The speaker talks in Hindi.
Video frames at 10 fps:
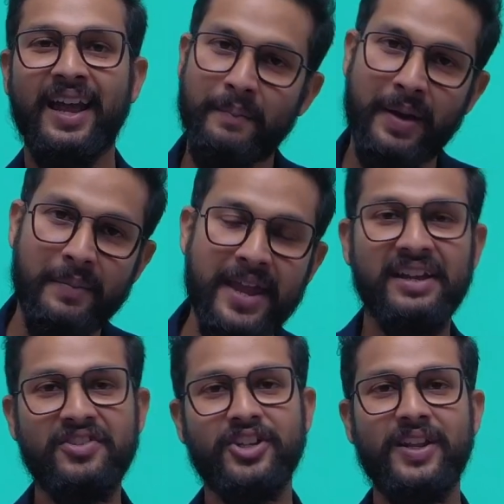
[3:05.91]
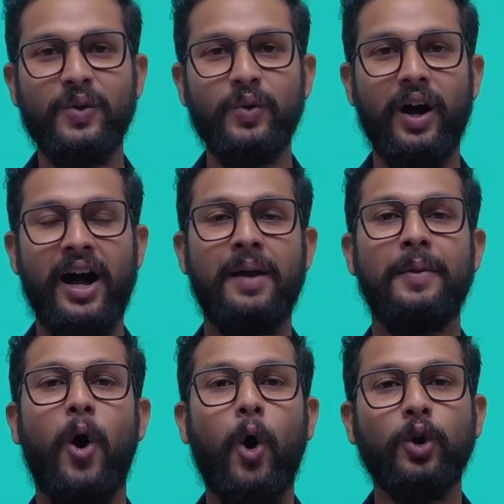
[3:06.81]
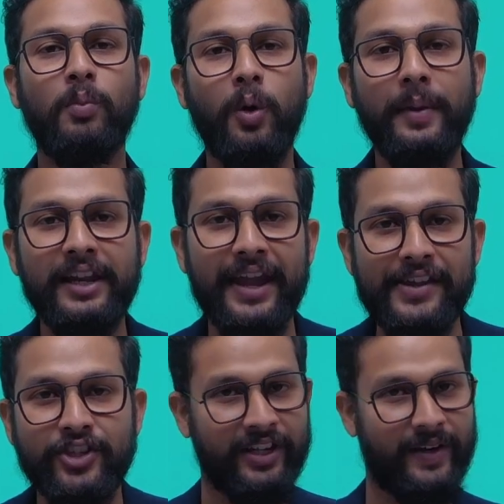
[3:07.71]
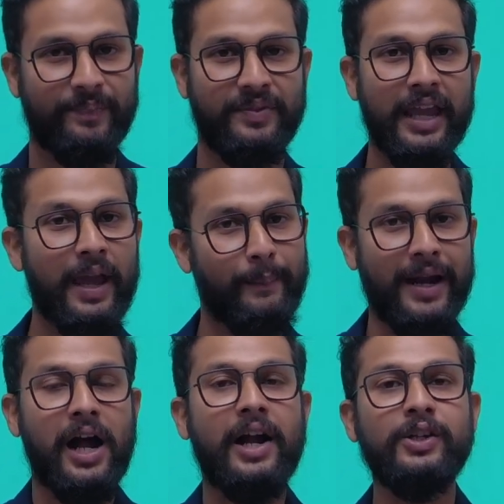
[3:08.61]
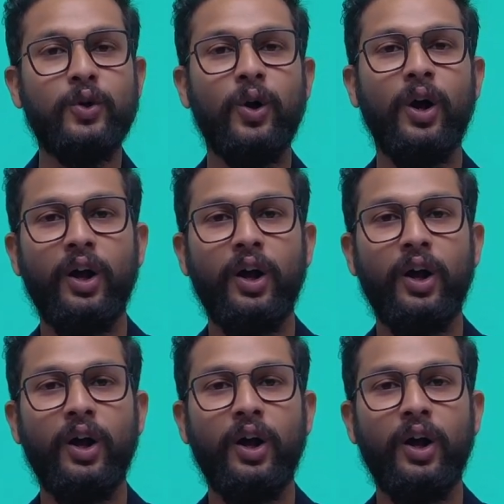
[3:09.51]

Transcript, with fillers: मैं भी एक इंजीनियर हूं आई एम ए ऑटोमोबाइल इंजीनियर ठीक है मैं गाड़ियों